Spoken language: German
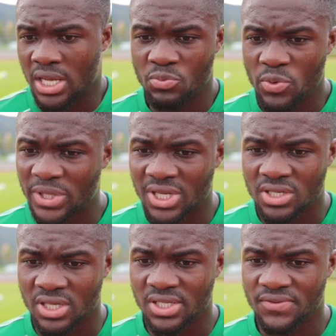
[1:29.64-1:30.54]
Er hat mir
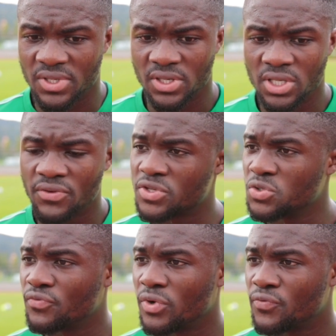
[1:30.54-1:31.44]
mitgeteilt, dass wir hier
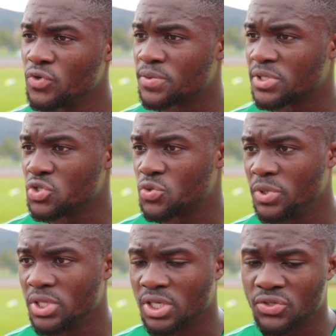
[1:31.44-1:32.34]
versuchen wollen, Fußball zu
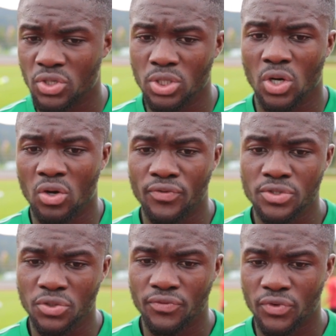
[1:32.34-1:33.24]
spielen. Natürlich auch
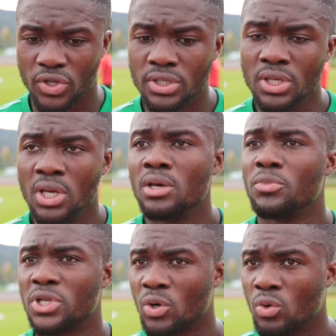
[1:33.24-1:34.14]
versuchen wollen,
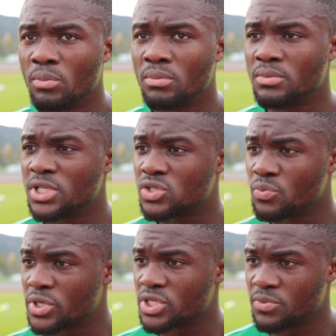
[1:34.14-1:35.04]
mit da oben
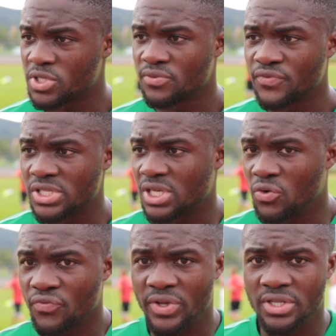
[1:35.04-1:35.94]
mitzumischen bis zum Winter
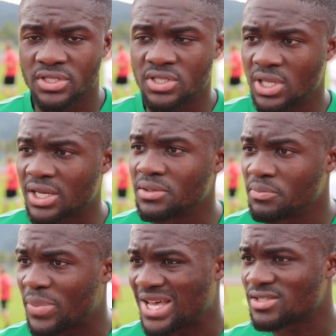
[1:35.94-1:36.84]
und wenn es dann
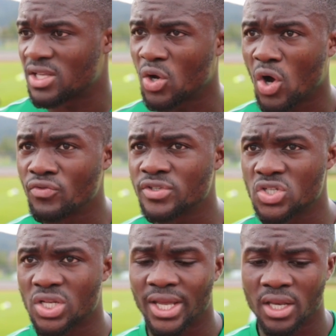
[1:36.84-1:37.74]
passt, dann auch
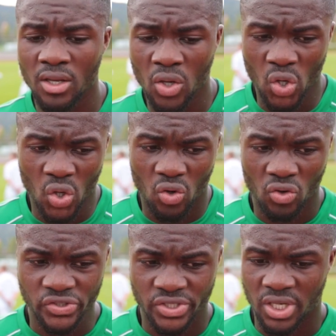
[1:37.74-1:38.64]
aufzusteigen.
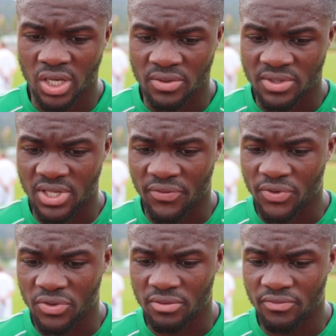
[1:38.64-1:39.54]
Und äh,
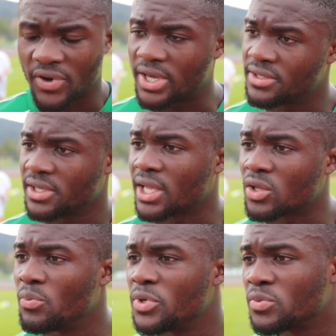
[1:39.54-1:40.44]
davon war ich direkt
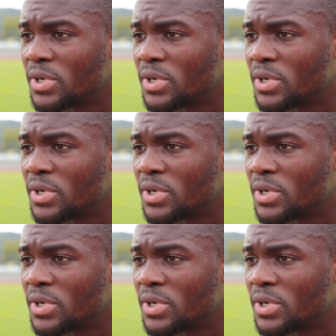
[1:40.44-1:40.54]
auch mit